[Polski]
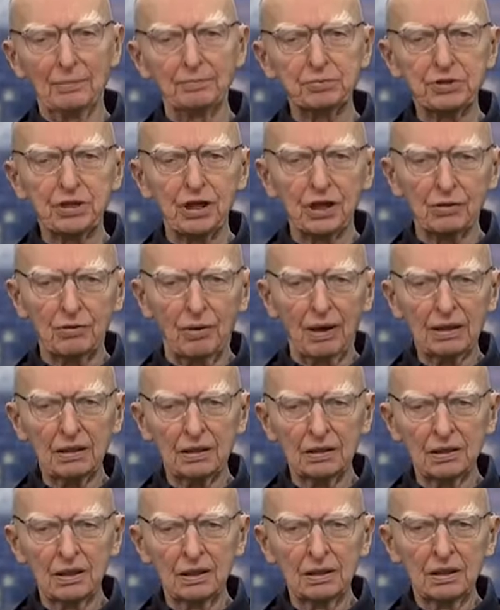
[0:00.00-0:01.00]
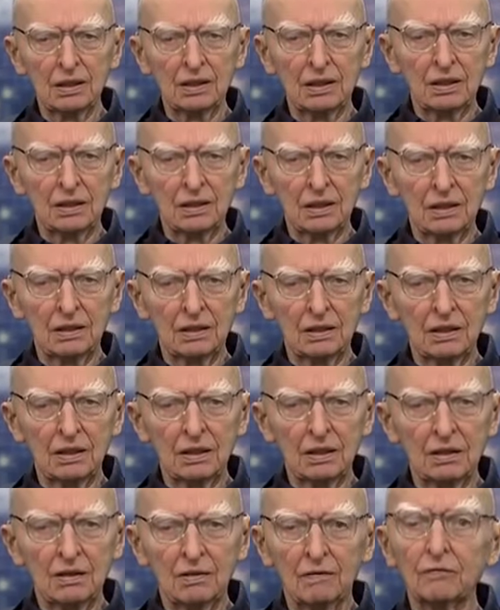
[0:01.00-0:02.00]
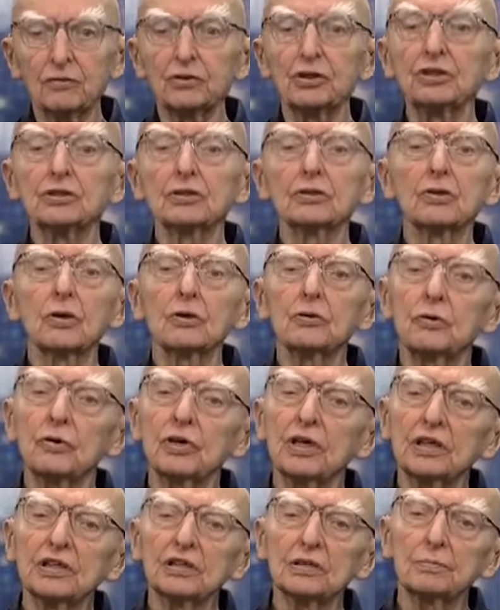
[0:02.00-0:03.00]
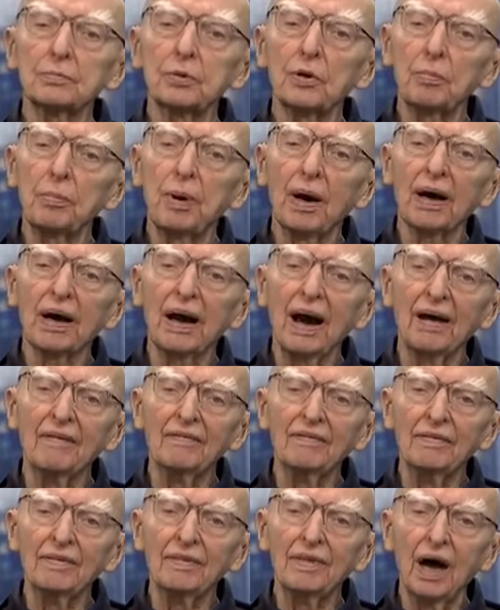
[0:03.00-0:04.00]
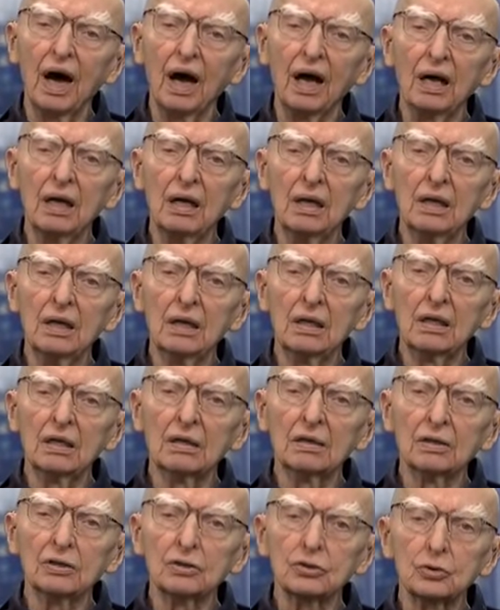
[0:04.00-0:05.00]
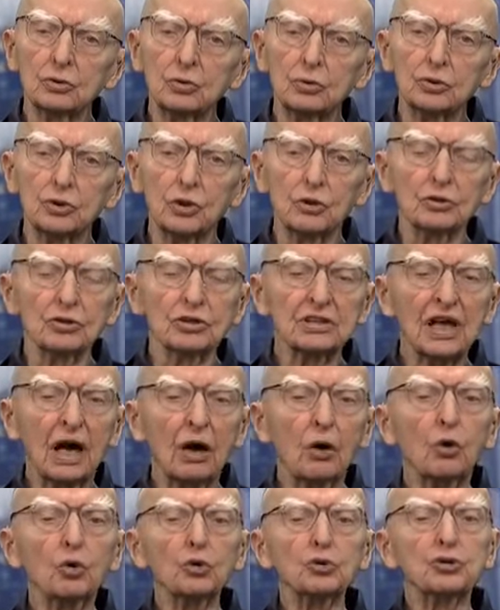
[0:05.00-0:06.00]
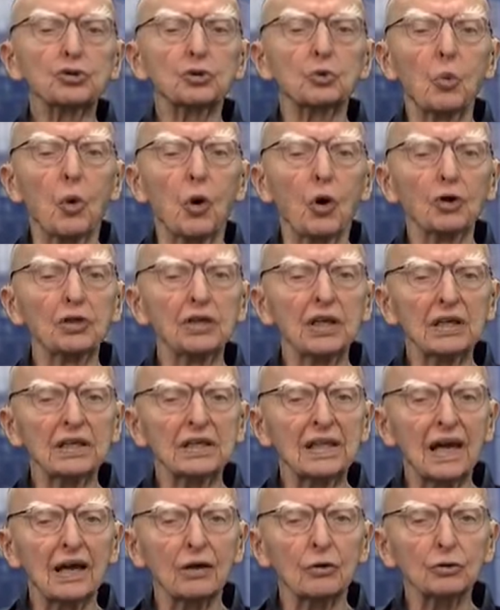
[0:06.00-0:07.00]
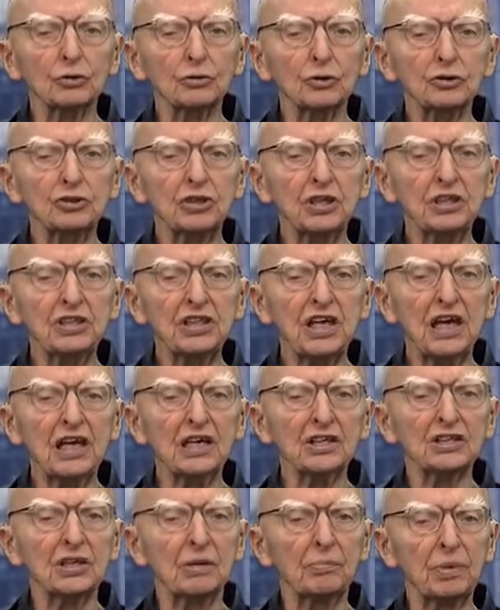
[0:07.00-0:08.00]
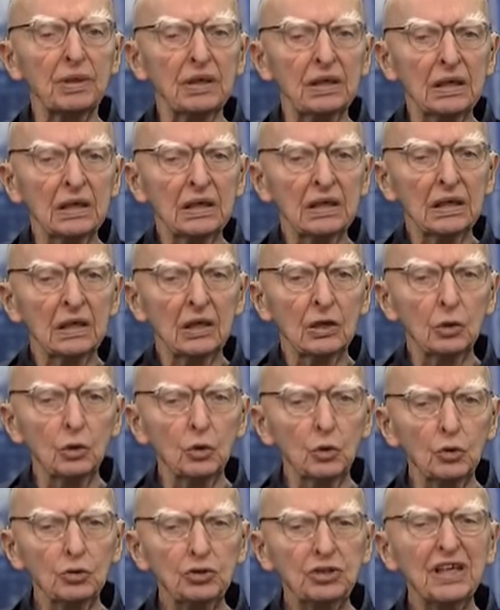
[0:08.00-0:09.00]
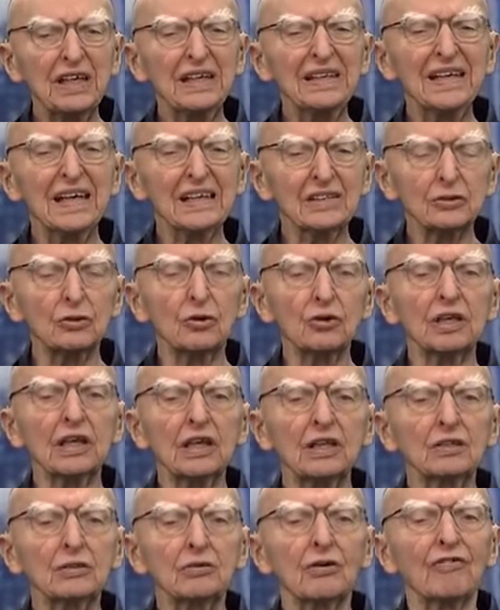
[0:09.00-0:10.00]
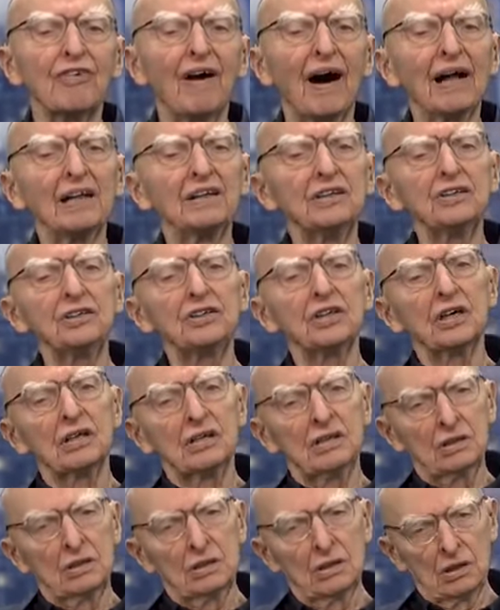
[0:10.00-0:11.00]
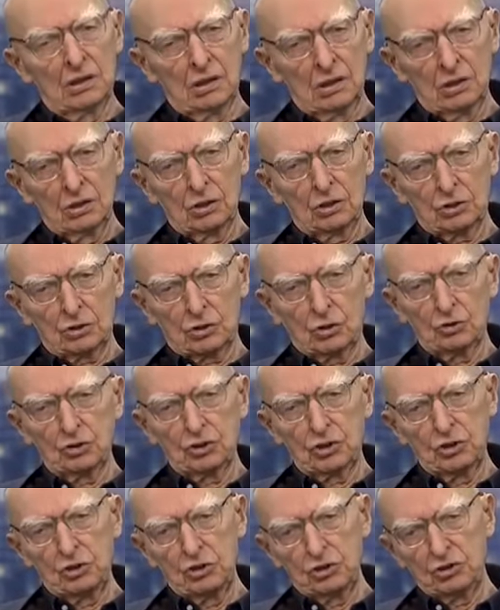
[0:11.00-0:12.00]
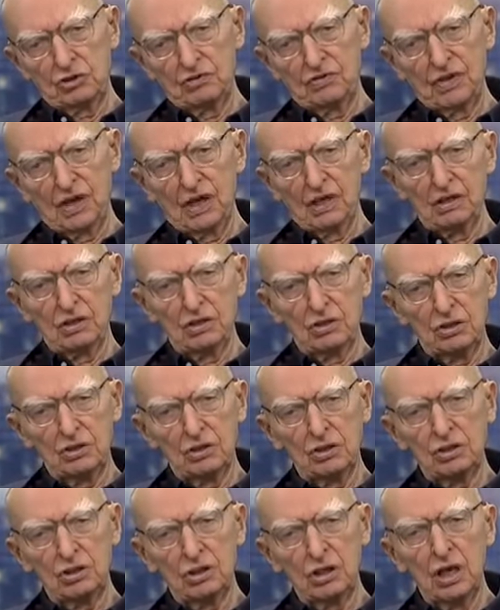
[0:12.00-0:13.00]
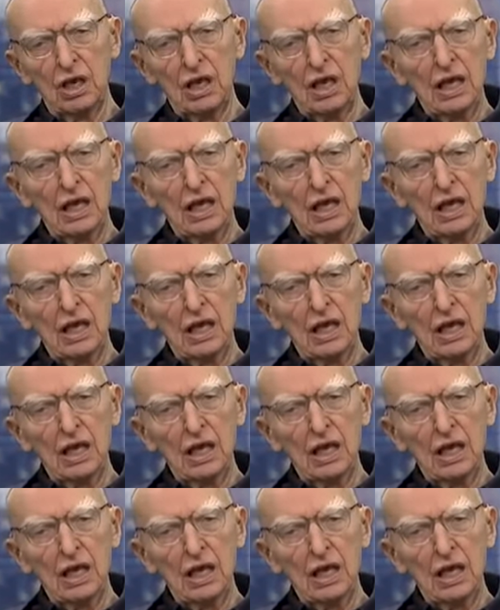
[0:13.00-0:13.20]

tak. na przykład. Wszystko to jest propaganda służąca osłonie tego, co się dzieje, żeby ludzie nie zorientowali się, co się święci.